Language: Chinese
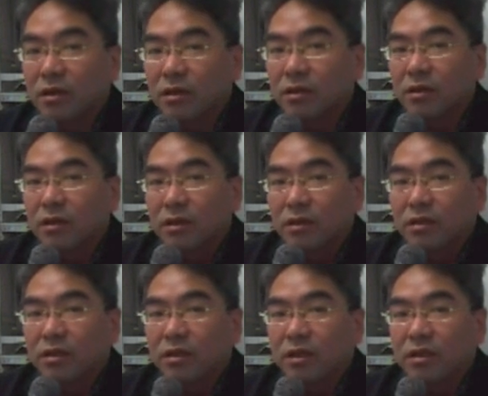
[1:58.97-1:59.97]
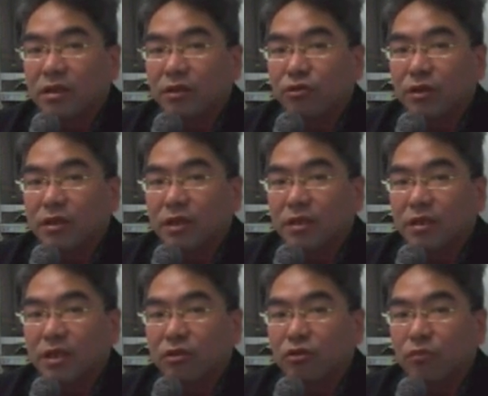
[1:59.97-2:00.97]
二，请你点选这个
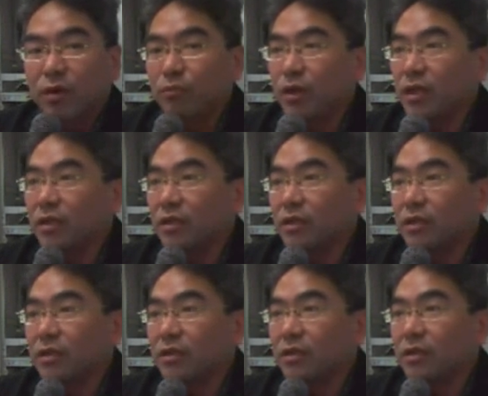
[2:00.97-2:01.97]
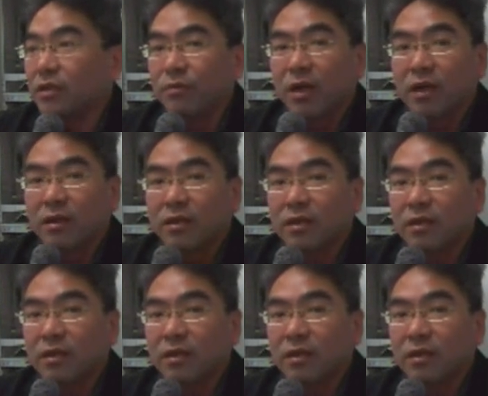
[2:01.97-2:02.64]
箭头旁边的点嘛，